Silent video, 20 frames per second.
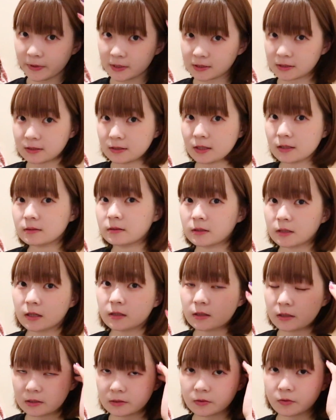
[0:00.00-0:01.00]
髪になってた
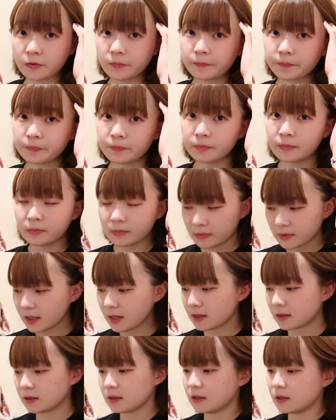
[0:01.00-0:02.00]
んですよ
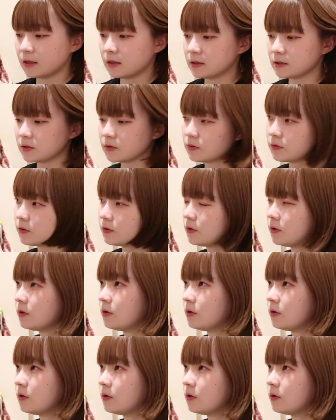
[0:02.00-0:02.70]
でその